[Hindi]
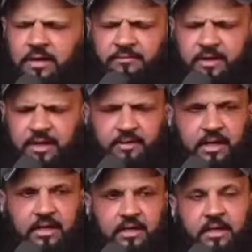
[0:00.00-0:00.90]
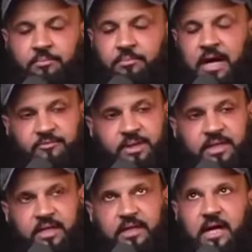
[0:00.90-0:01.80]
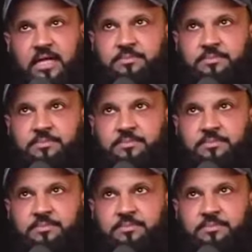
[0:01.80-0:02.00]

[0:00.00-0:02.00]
माफ करने वाला है माफ भी करेगा